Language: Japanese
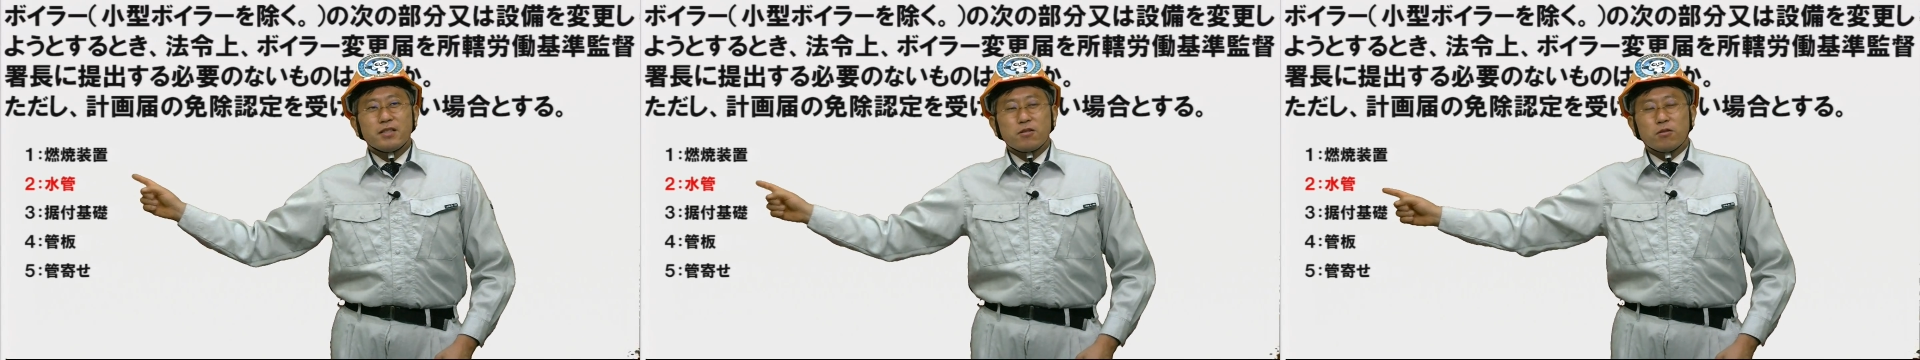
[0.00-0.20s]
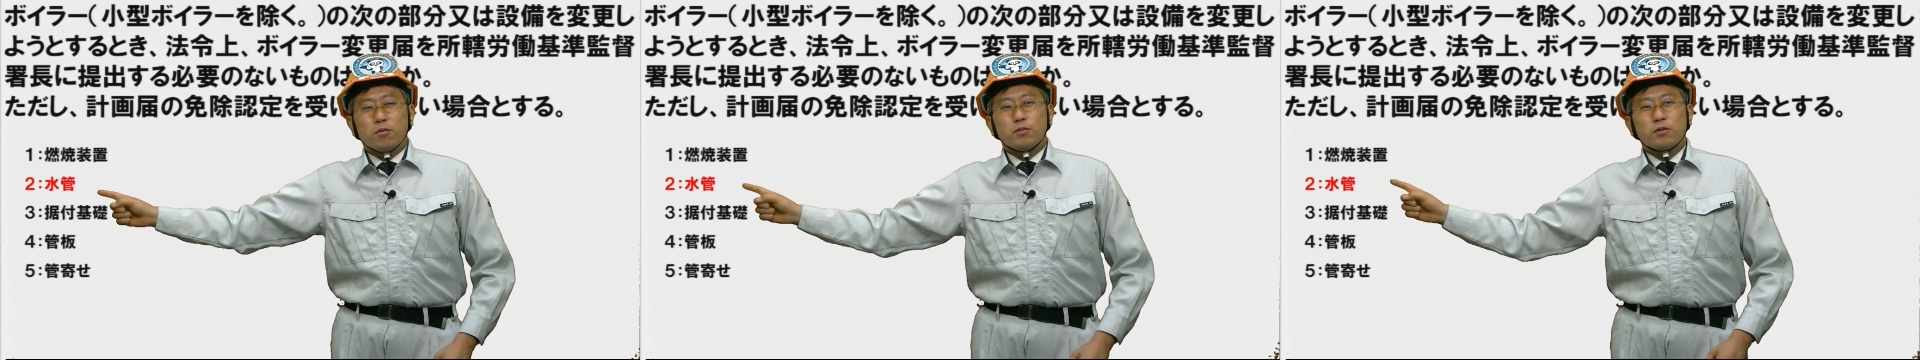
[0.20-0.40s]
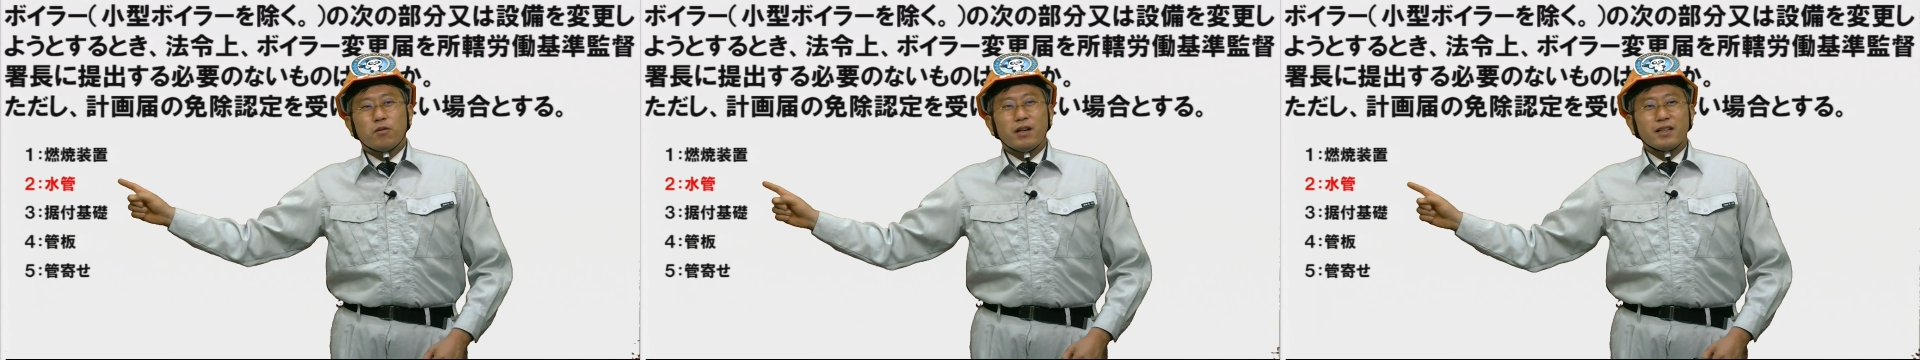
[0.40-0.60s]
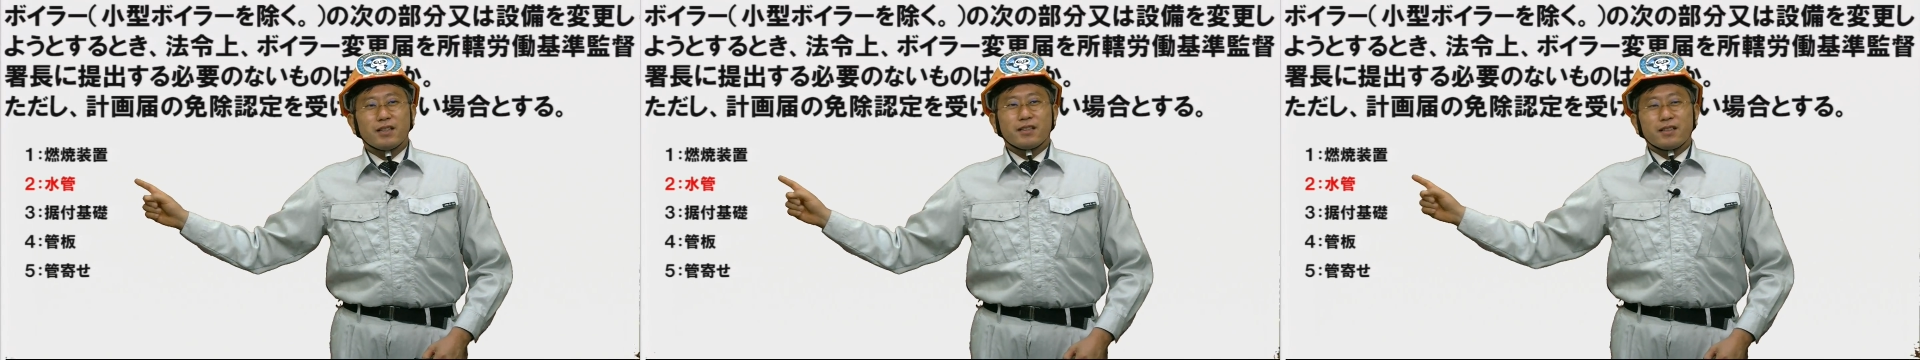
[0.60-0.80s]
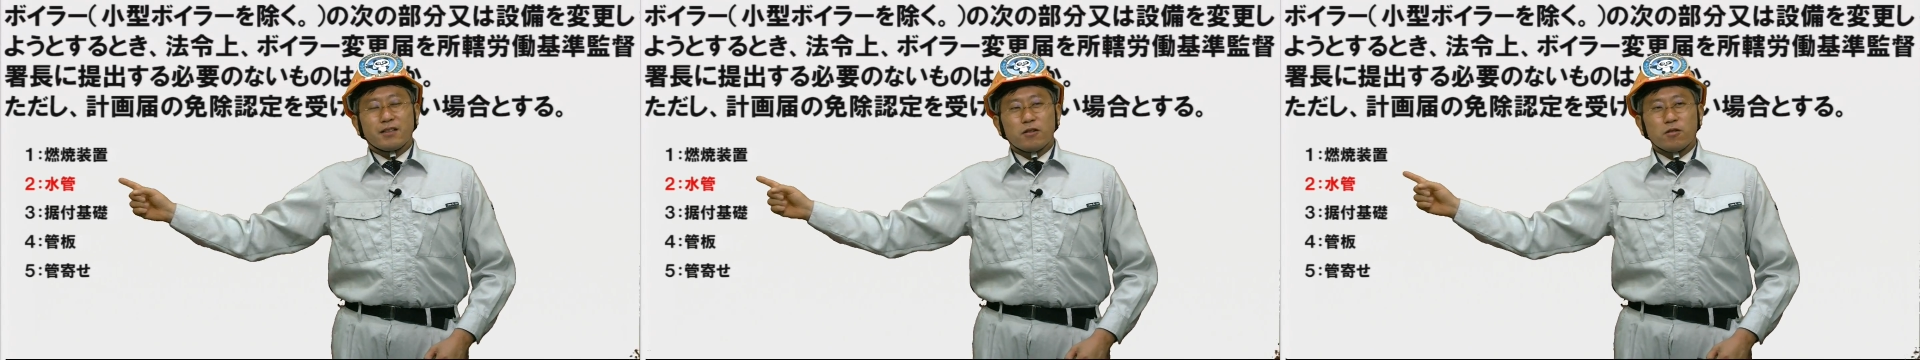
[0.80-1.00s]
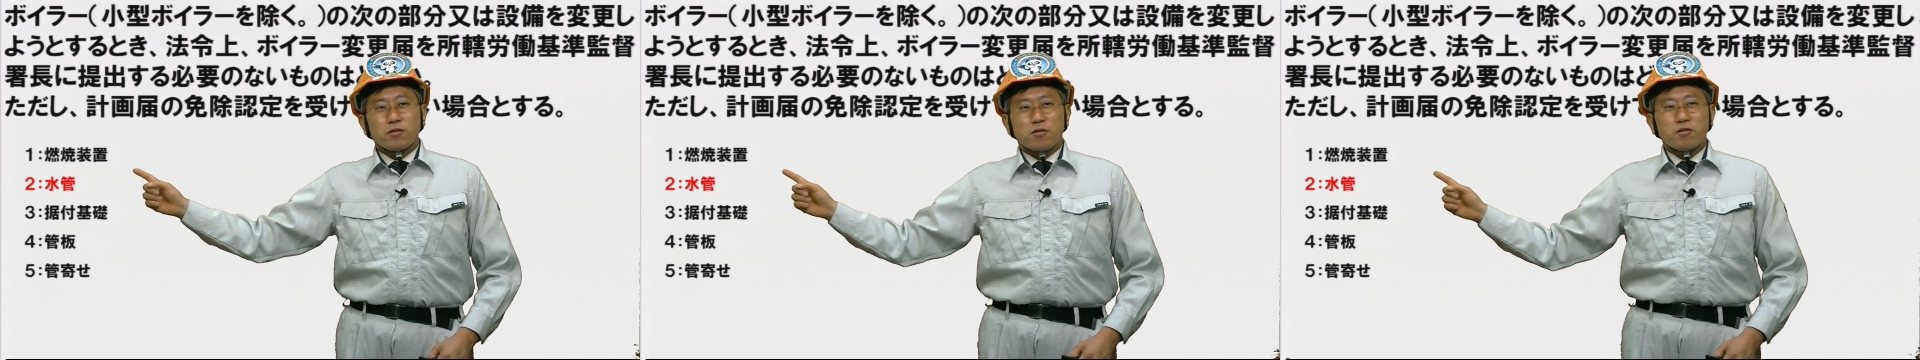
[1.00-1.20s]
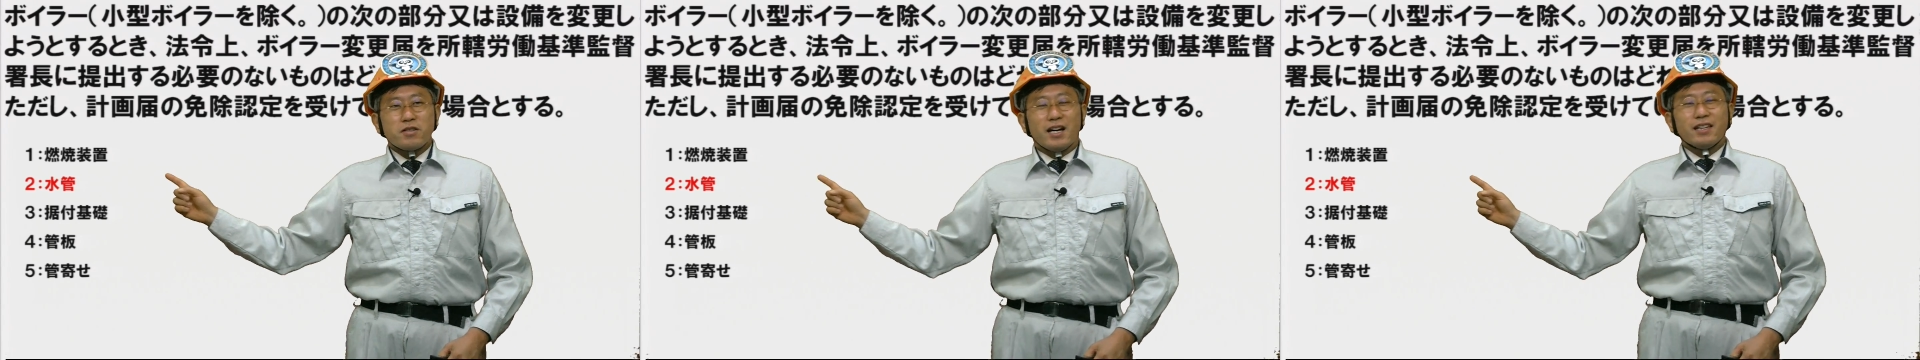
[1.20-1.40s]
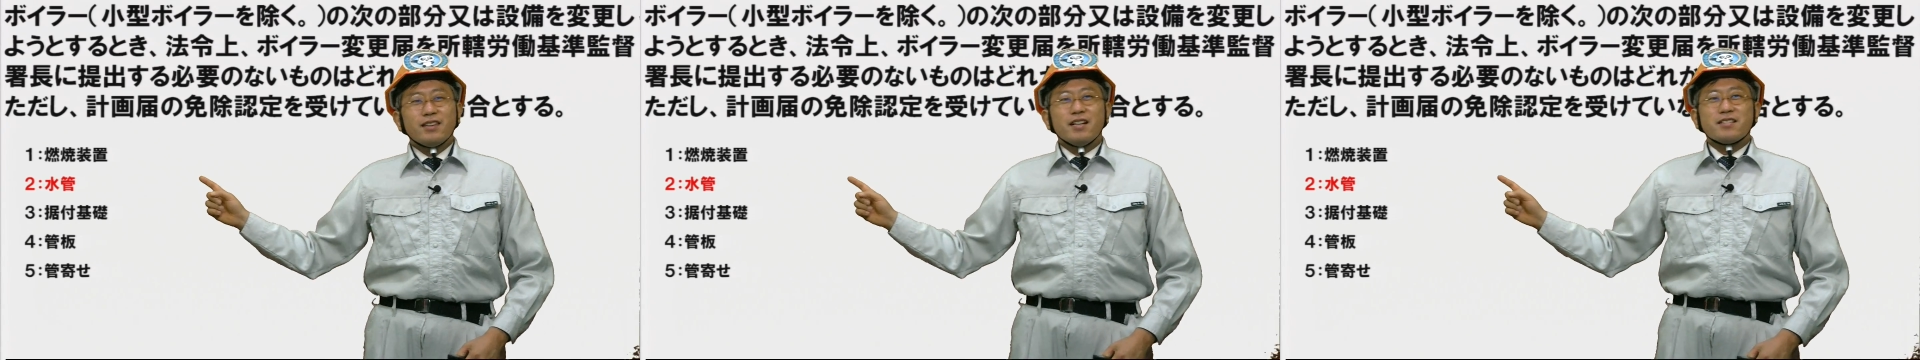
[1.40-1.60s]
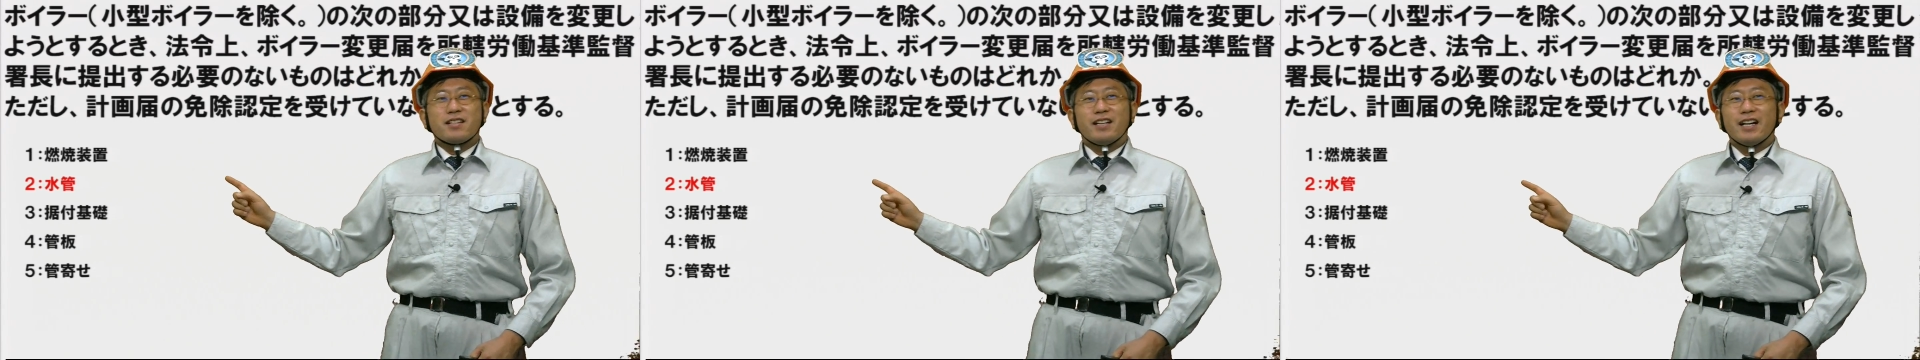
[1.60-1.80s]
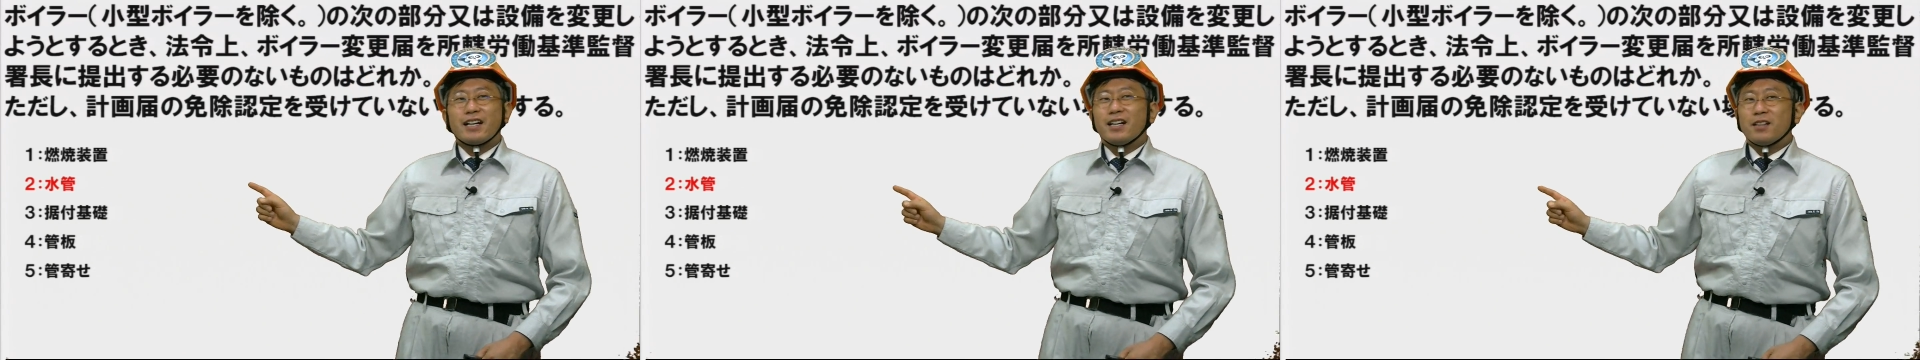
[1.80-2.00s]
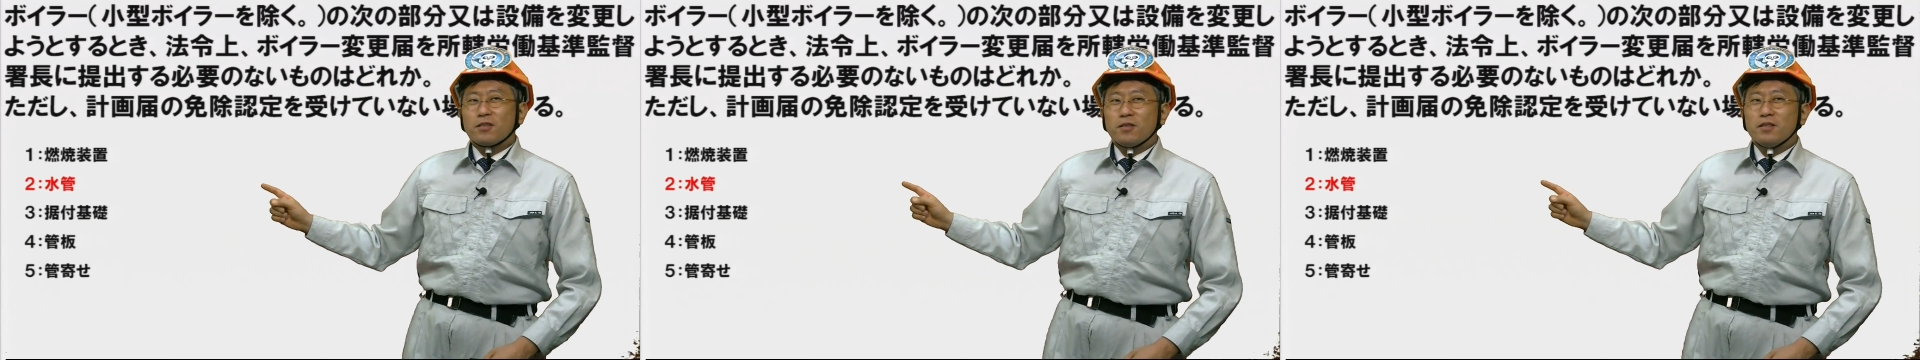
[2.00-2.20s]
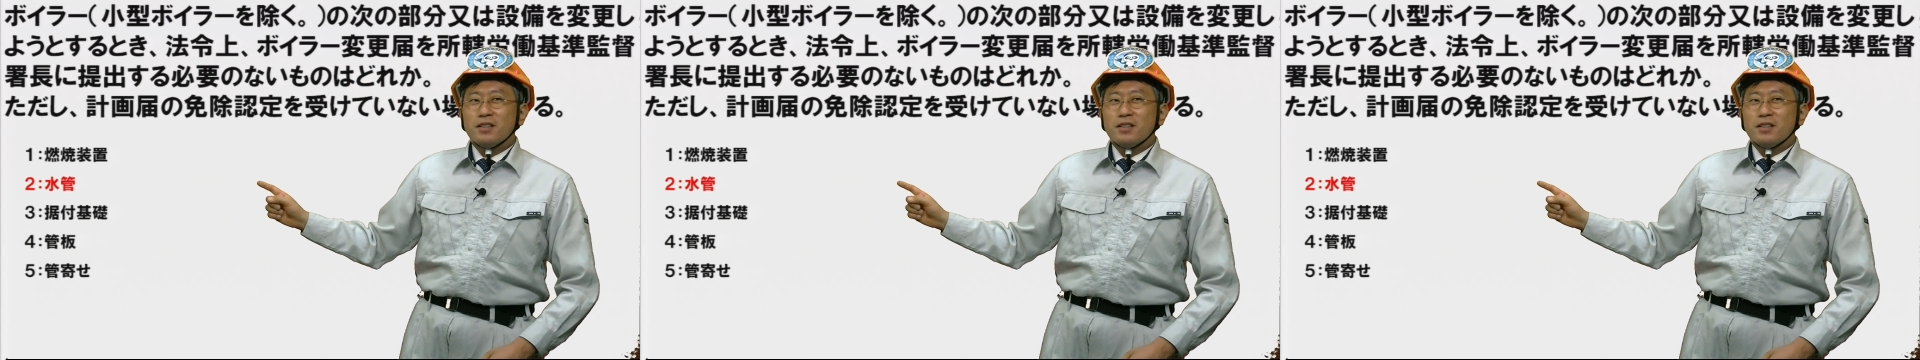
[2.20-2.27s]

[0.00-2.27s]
ちょっとぶっ壊れたってちょいちょいあったんじゃないかなと。